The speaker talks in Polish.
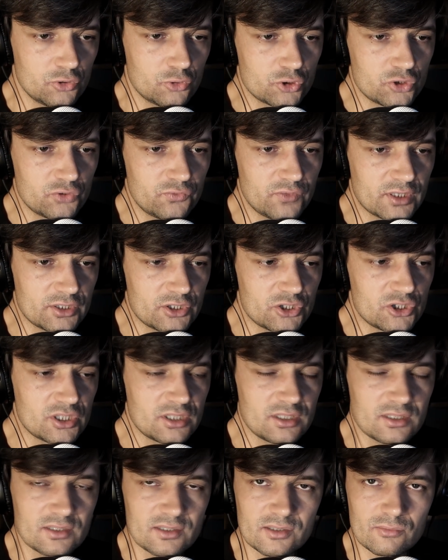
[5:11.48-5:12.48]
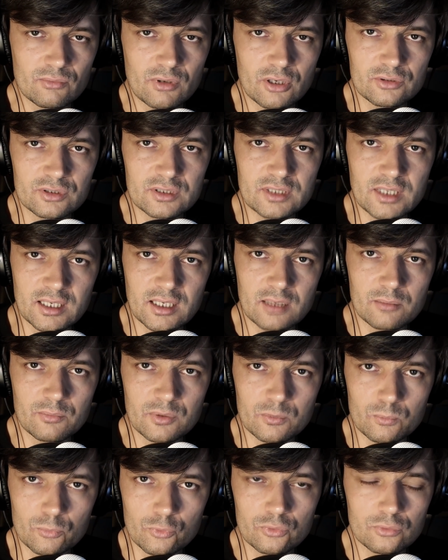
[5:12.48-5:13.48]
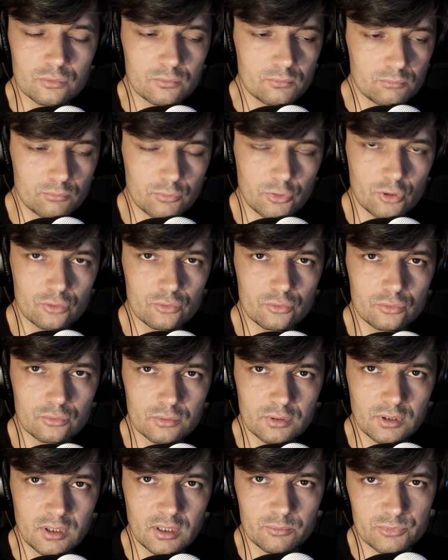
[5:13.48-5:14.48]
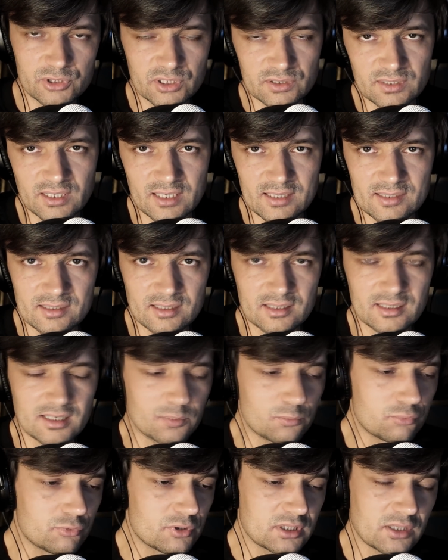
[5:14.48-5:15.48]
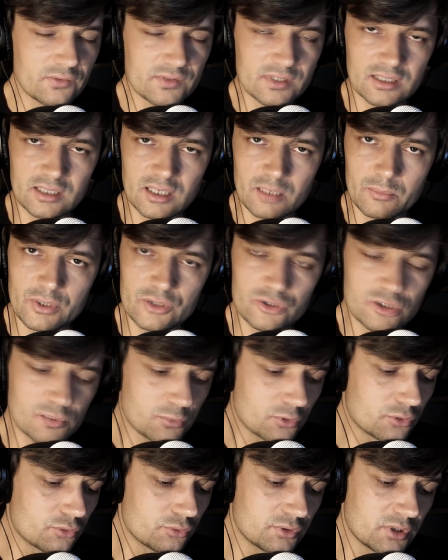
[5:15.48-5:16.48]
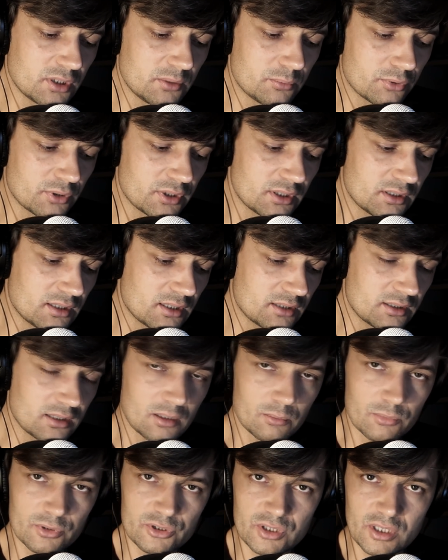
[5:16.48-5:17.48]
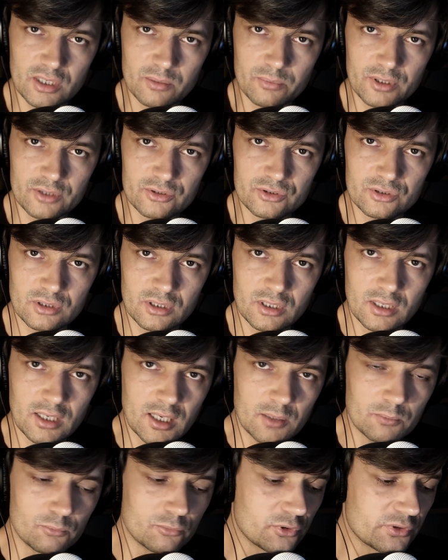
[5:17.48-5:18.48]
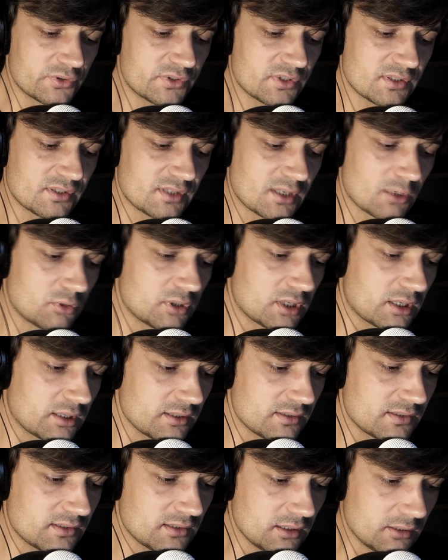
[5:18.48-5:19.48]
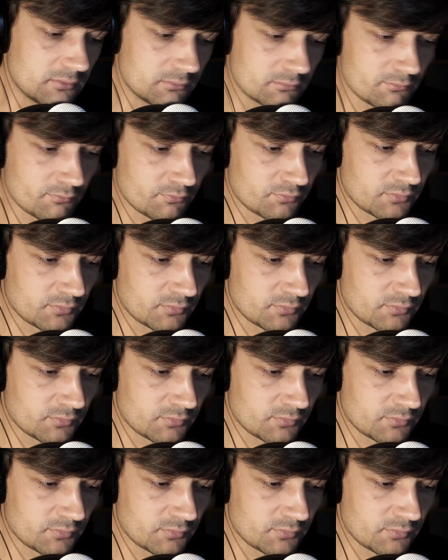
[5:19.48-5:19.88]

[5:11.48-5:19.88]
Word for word: doświadczenie zła oddajemy Mu, Bogu, przez ręce kapłana w sakramencie pokuty i pojednania, aby czerpać moc z Eucharystii.